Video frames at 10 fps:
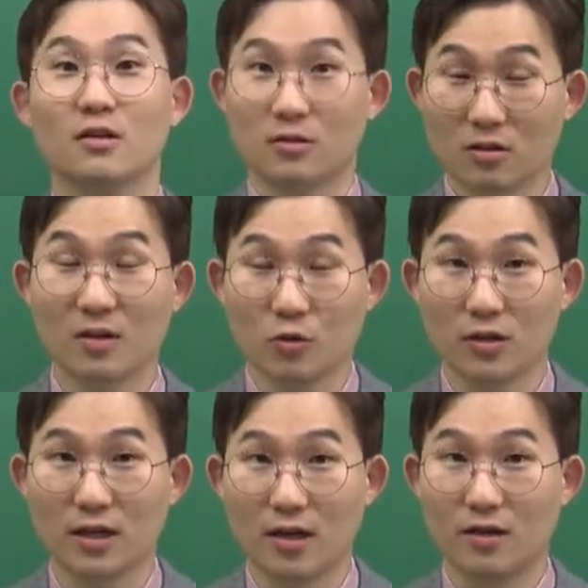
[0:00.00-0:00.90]
그러다
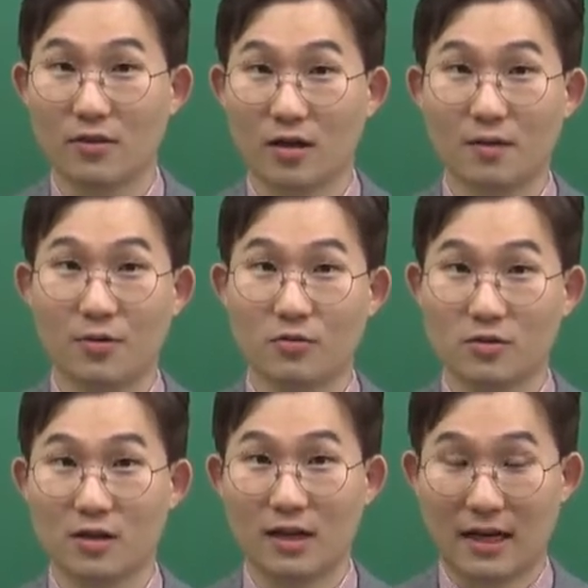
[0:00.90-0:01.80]
보니까 내가
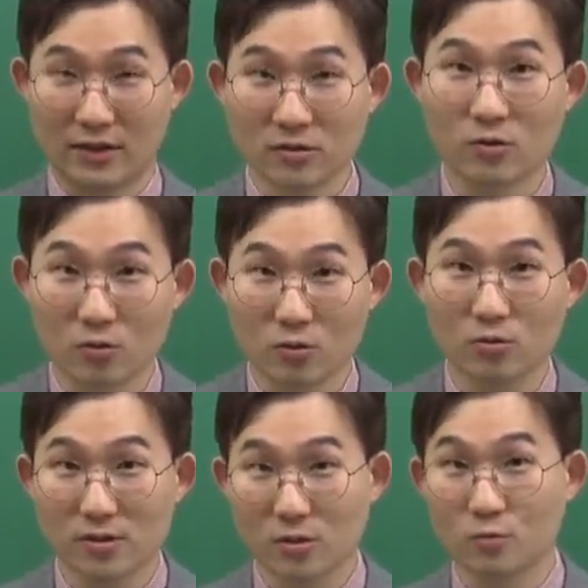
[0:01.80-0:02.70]
배우지 않은
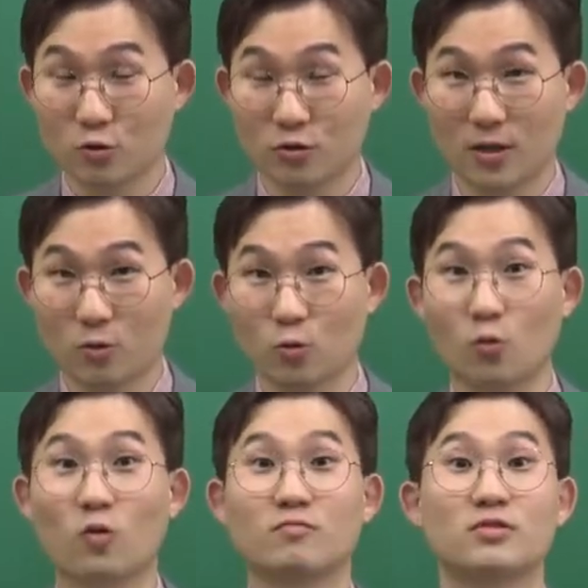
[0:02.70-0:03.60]
것도 새로 추가로 또
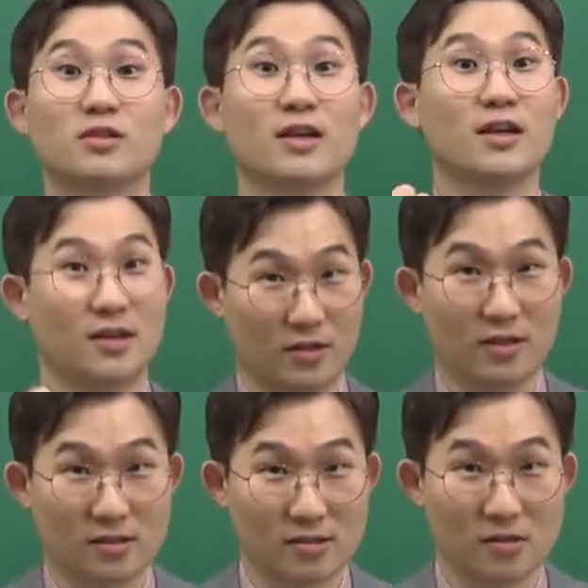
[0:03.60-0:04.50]
공부를 해야
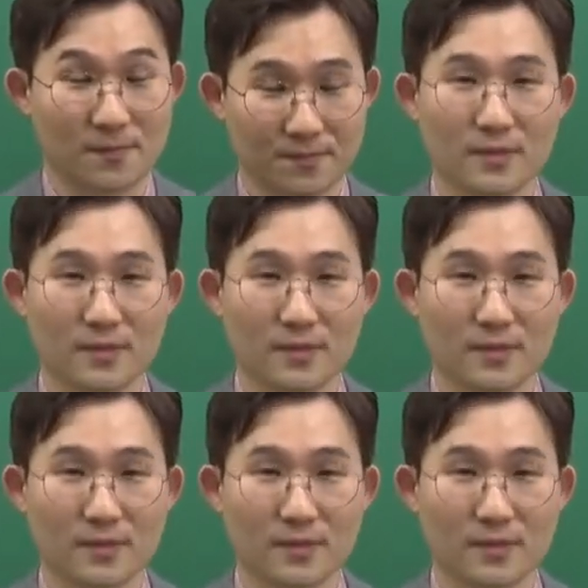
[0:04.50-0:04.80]
되겠어.